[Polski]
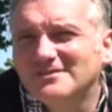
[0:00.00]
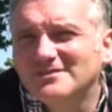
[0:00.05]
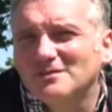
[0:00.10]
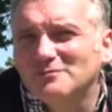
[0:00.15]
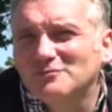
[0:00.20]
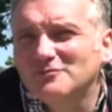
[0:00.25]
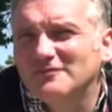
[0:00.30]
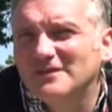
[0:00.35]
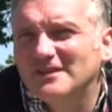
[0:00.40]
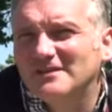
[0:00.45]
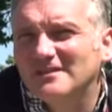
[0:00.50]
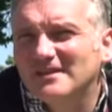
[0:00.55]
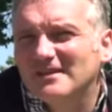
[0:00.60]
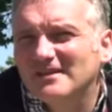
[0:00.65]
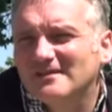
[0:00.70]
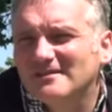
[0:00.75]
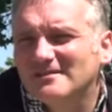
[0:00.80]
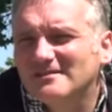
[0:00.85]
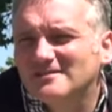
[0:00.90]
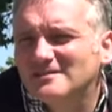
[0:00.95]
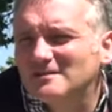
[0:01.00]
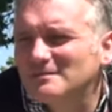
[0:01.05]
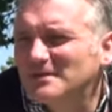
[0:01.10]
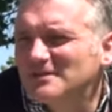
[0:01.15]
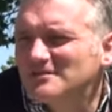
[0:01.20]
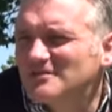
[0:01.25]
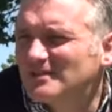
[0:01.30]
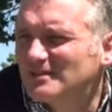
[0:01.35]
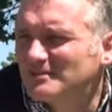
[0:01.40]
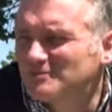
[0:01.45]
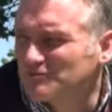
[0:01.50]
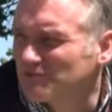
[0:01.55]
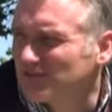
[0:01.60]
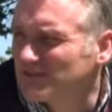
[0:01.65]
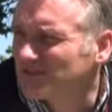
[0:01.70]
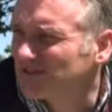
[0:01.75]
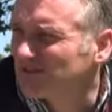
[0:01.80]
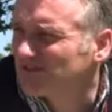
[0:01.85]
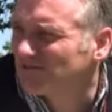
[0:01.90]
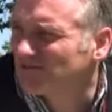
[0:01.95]
do mówienia, co będzie na
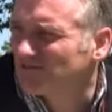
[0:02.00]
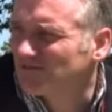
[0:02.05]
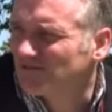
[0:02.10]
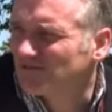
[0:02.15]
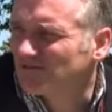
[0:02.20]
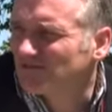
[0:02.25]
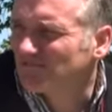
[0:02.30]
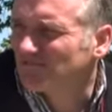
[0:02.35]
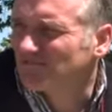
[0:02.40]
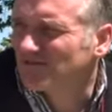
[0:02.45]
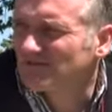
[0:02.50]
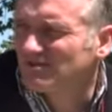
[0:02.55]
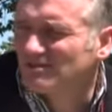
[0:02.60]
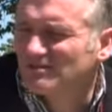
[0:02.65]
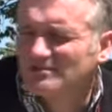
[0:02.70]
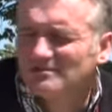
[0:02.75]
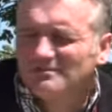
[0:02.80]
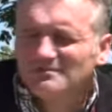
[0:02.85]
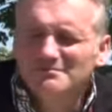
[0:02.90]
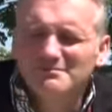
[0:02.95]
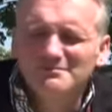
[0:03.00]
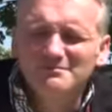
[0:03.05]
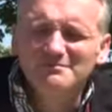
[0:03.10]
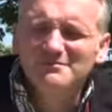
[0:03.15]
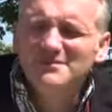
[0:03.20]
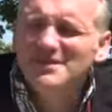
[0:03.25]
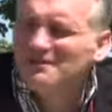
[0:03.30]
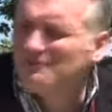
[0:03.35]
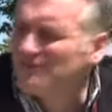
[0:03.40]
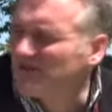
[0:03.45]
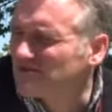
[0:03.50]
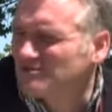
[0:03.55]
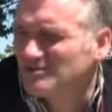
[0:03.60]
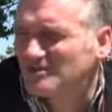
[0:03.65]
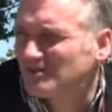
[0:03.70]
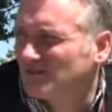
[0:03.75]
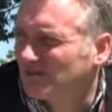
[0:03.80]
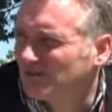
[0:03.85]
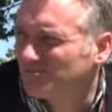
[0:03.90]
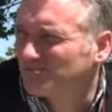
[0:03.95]
przykład za tydzień. E, nie
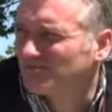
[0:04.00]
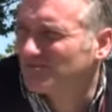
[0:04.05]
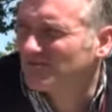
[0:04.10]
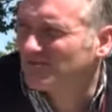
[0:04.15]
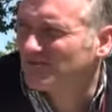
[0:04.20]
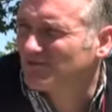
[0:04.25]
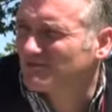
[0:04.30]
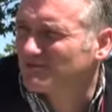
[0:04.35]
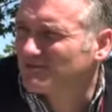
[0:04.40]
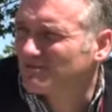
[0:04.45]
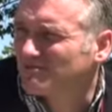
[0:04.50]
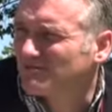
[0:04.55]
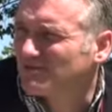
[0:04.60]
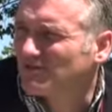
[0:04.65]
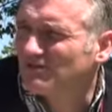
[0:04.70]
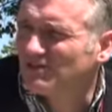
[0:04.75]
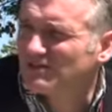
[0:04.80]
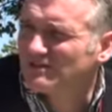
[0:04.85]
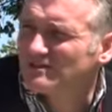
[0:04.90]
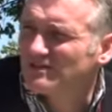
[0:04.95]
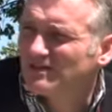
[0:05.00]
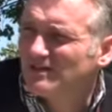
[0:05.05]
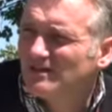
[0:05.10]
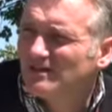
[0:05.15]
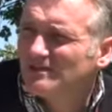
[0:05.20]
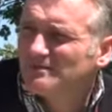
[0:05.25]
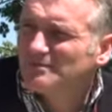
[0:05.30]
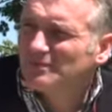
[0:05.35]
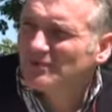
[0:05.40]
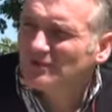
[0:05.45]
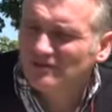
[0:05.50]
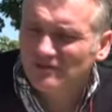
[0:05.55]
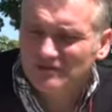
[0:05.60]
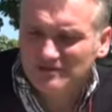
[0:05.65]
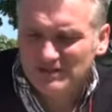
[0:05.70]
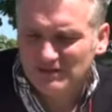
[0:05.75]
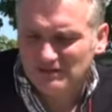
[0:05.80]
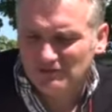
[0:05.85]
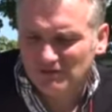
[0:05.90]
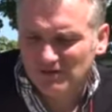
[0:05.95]
wierzę takim prognozom. To jest
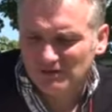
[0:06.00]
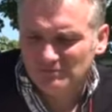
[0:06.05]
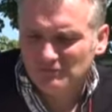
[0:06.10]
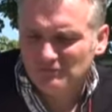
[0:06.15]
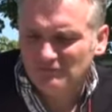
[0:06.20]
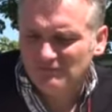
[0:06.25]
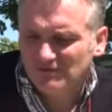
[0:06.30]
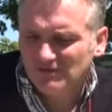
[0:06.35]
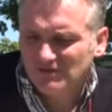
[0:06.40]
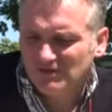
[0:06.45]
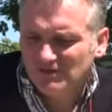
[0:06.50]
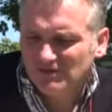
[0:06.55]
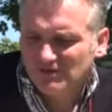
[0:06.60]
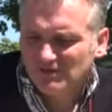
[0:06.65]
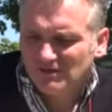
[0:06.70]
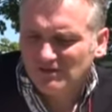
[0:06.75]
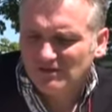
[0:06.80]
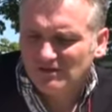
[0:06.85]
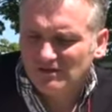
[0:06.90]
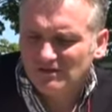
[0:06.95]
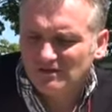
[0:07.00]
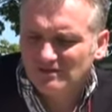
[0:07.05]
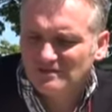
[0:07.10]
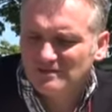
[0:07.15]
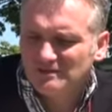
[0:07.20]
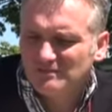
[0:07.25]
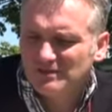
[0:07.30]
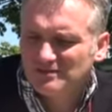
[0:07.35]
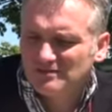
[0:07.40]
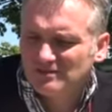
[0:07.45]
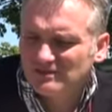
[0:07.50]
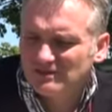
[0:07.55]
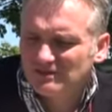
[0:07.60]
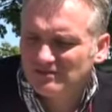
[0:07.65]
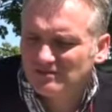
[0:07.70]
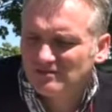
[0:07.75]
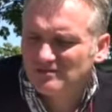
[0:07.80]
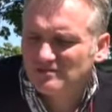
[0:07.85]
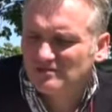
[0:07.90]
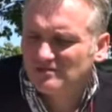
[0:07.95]
prognoza, która mówi, e, co będzie za
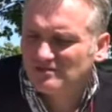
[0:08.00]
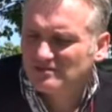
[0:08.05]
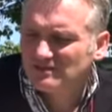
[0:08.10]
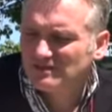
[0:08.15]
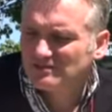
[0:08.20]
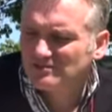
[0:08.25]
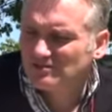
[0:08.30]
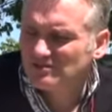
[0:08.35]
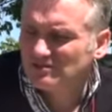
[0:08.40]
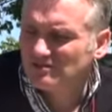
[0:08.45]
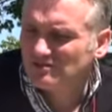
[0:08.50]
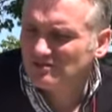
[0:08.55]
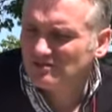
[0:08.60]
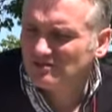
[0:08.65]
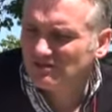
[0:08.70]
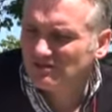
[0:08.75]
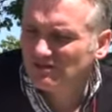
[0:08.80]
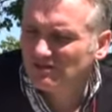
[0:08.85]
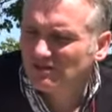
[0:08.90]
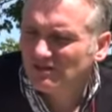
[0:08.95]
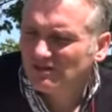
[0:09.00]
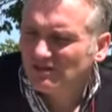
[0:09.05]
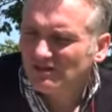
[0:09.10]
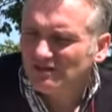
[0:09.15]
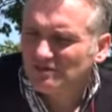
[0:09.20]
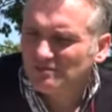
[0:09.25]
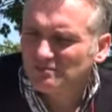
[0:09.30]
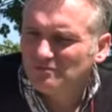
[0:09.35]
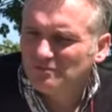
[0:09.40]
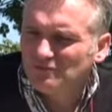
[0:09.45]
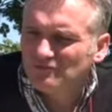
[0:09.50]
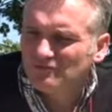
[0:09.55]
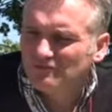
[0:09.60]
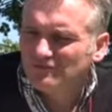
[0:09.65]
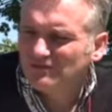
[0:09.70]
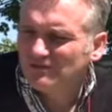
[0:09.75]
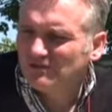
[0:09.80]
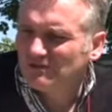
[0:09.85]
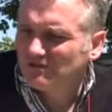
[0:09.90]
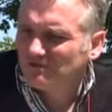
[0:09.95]
tydzień czy za 10 dni,
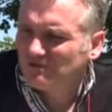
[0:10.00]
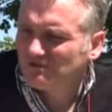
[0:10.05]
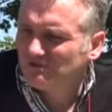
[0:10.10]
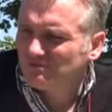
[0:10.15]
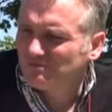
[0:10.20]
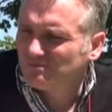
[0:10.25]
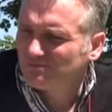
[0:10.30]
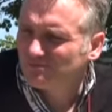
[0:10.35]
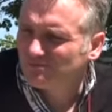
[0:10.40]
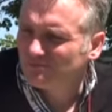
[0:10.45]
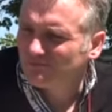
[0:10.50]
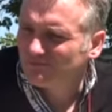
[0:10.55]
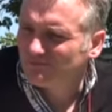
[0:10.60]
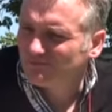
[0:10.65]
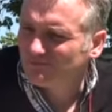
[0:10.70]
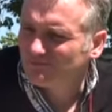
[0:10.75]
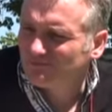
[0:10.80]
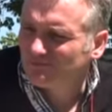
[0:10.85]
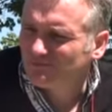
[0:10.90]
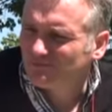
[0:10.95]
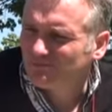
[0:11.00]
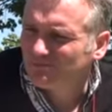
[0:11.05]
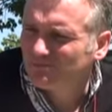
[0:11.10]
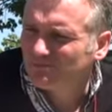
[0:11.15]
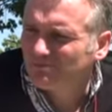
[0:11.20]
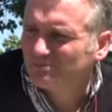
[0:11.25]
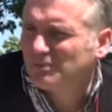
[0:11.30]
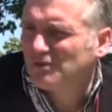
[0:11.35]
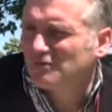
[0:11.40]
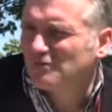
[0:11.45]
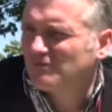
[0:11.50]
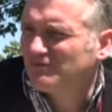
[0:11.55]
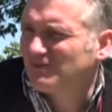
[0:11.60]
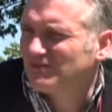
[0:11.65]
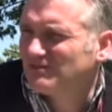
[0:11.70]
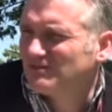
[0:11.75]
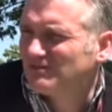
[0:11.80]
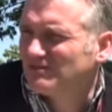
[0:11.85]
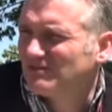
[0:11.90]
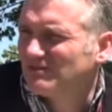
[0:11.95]
mówi e,
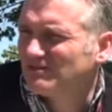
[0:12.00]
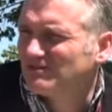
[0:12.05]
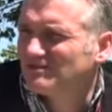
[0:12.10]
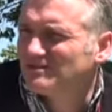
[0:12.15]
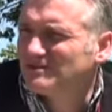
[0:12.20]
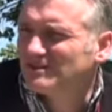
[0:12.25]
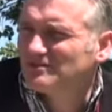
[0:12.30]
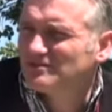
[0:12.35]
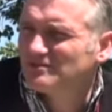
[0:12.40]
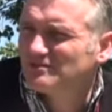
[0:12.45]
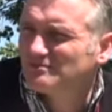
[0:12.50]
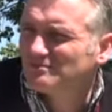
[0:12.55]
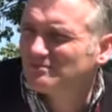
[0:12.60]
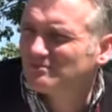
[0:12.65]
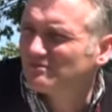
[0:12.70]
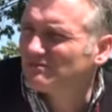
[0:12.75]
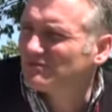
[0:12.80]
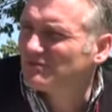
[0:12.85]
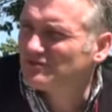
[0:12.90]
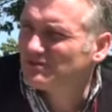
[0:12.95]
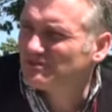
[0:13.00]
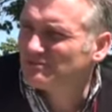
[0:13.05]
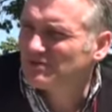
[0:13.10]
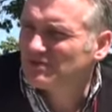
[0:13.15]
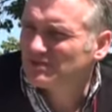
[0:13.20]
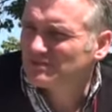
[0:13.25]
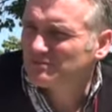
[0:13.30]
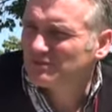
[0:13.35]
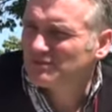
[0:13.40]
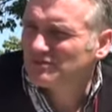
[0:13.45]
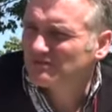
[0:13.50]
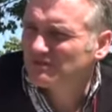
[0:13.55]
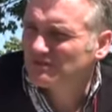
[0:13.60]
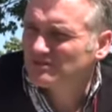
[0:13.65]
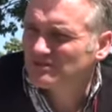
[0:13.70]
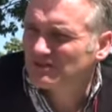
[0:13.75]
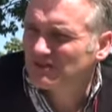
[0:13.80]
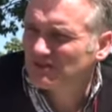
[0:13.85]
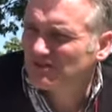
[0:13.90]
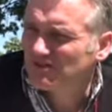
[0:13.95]
połowicznie. To znaczy, możemy się
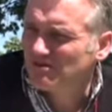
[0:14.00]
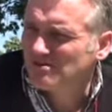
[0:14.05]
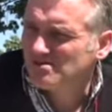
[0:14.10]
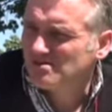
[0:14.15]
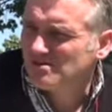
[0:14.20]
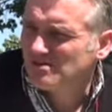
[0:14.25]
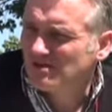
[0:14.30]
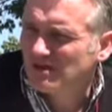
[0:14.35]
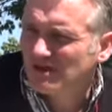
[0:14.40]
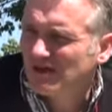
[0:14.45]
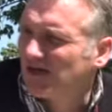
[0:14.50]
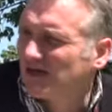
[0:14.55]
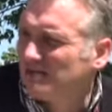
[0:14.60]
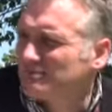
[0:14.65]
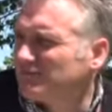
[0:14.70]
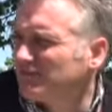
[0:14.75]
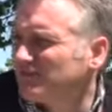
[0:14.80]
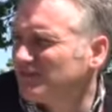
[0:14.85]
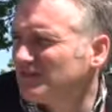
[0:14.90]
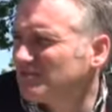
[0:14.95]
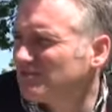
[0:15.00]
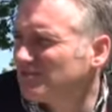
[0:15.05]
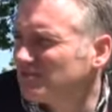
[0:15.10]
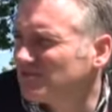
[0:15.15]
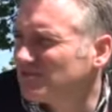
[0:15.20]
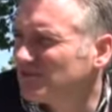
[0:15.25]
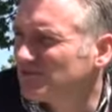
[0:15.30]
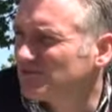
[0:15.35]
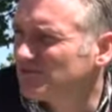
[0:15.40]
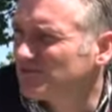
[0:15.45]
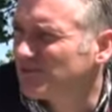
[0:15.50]
spodziewać tego, albo wręcz czegoś